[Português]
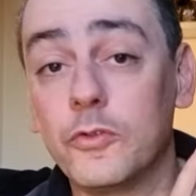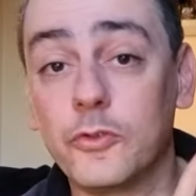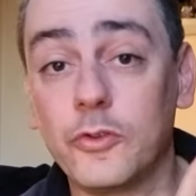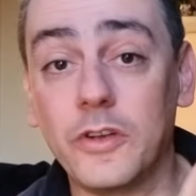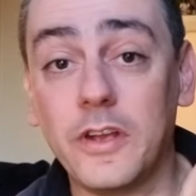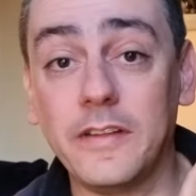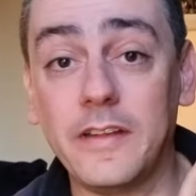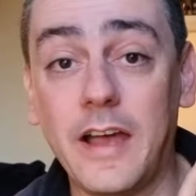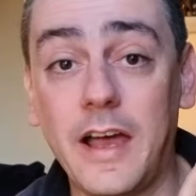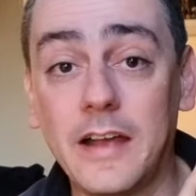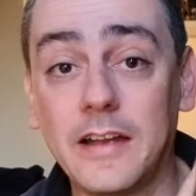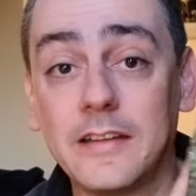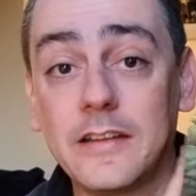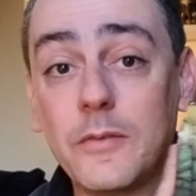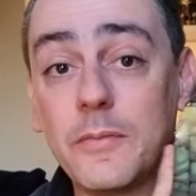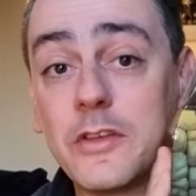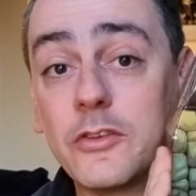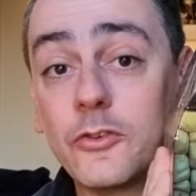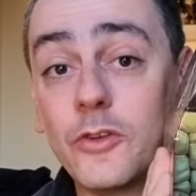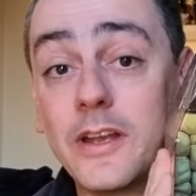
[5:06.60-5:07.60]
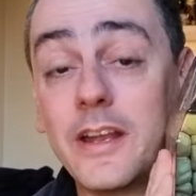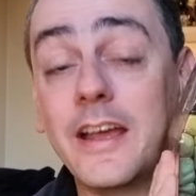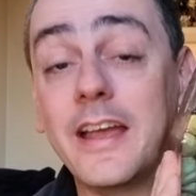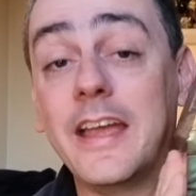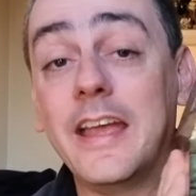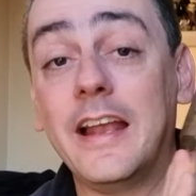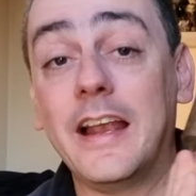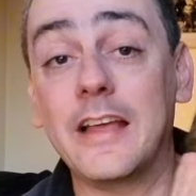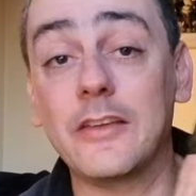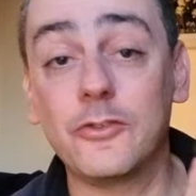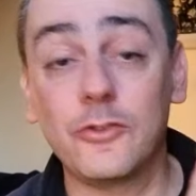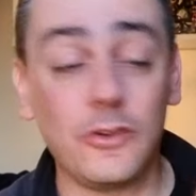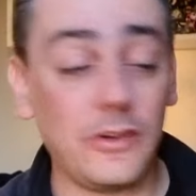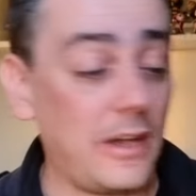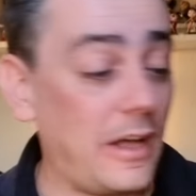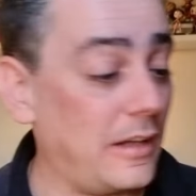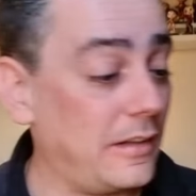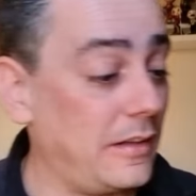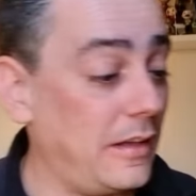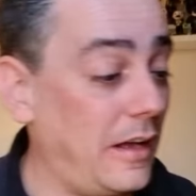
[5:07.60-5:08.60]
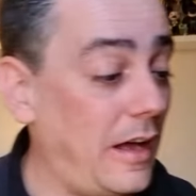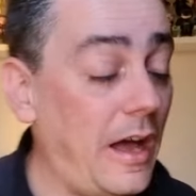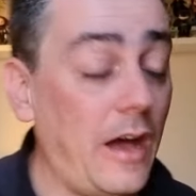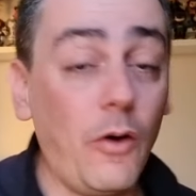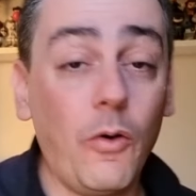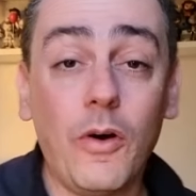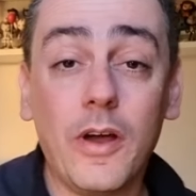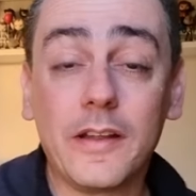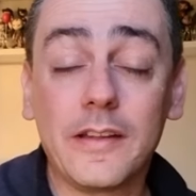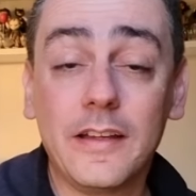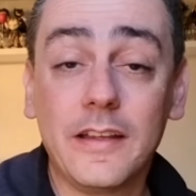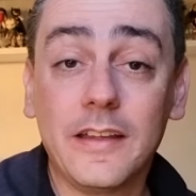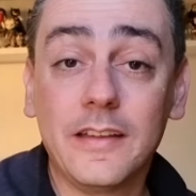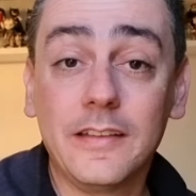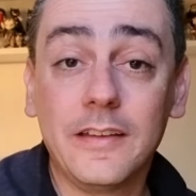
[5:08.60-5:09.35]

e o Spanedar, que é uma história relacionada à Horda.